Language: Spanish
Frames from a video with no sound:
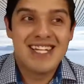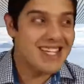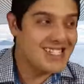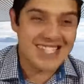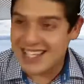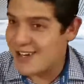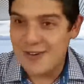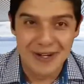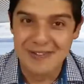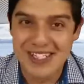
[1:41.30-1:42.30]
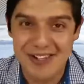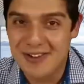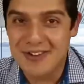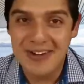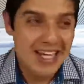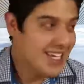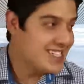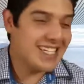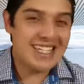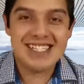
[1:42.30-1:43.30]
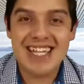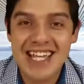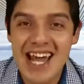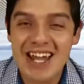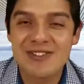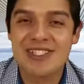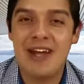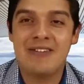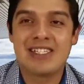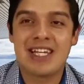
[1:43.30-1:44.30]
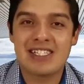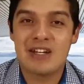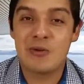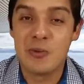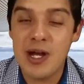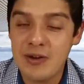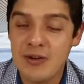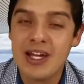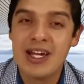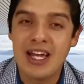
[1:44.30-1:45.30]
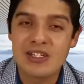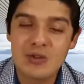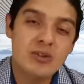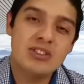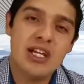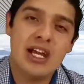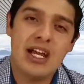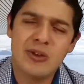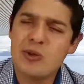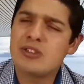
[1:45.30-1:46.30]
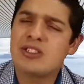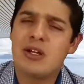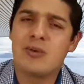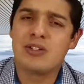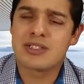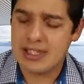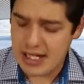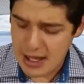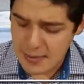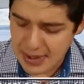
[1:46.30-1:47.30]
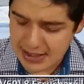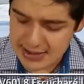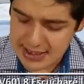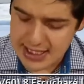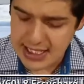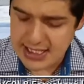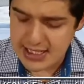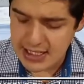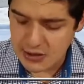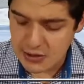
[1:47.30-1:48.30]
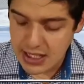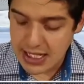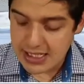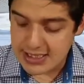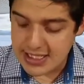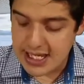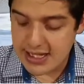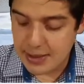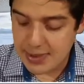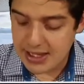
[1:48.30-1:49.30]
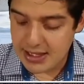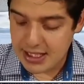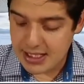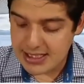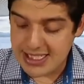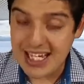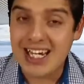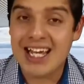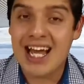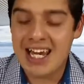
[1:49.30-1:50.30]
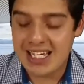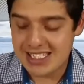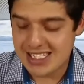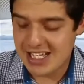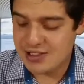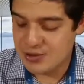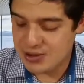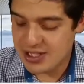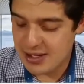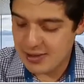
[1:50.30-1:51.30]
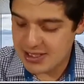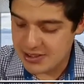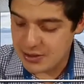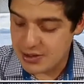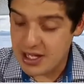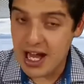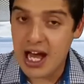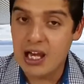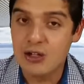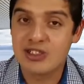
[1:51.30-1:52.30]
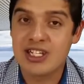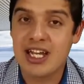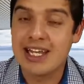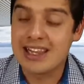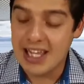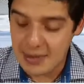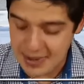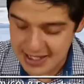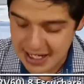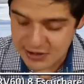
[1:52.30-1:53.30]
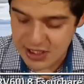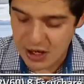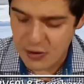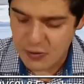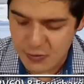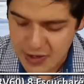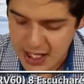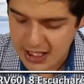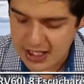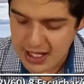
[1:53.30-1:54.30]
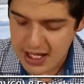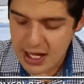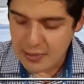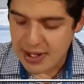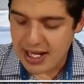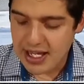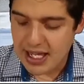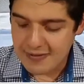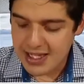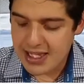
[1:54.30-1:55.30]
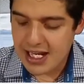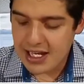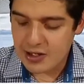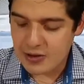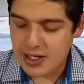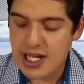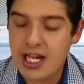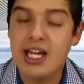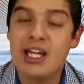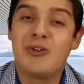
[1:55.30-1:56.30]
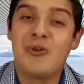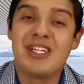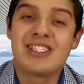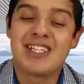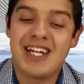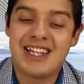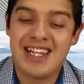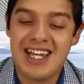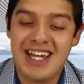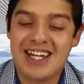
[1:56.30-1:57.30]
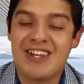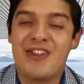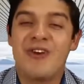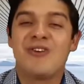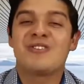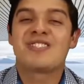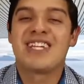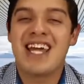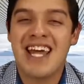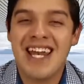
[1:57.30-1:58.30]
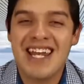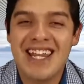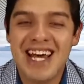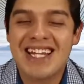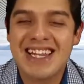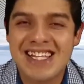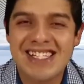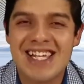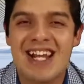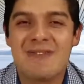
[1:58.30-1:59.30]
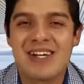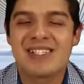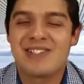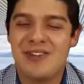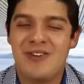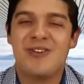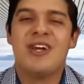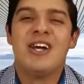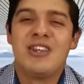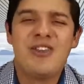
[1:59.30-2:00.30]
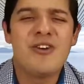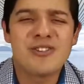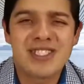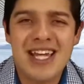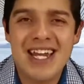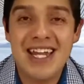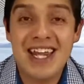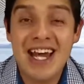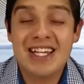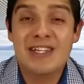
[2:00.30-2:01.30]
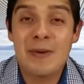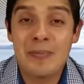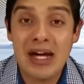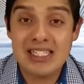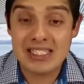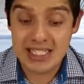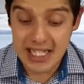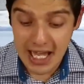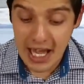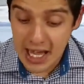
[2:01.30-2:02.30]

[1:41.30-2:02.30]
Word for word: Sientes que te vuelves loco, sientes que ya no sabes qué hacer. Bueno, Escucha la dulce voz que trae paz. Y sigue diciendo, ciertamente cercana está su salvación a los que le temen, a los que confían, para que habite la gloria en nuestra tierra. Dios quiere darte salvación, Dios quiere darte paz. Así que